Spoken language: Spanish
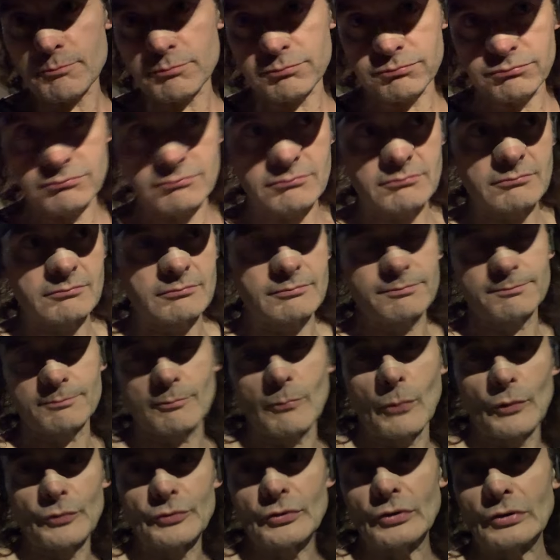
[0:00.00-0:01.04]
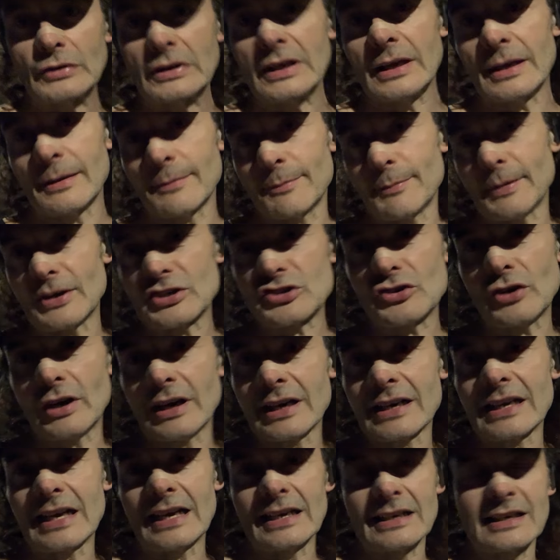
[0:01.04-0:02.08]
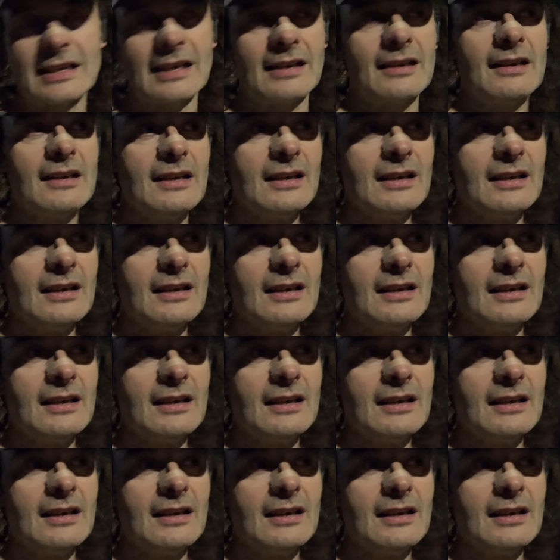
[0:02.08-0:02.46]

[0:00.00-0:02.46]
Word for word: un montón de personas que hay que,